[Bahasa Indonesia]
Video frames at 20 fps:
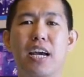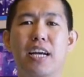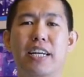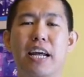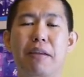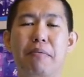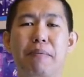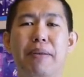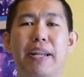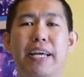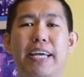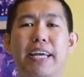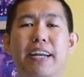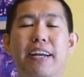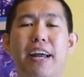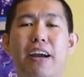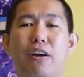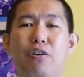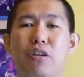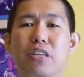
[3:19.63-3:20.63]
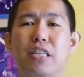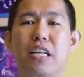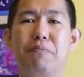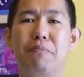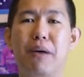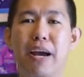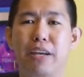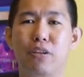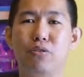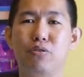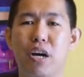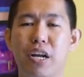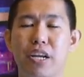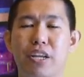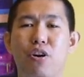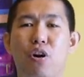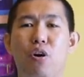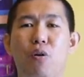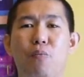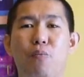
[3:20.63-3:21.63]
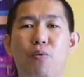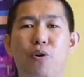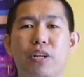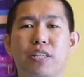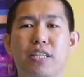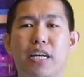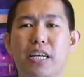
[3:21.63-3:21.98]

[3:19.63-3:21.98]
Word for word: dan memiliki rekor terbaik juga di home court.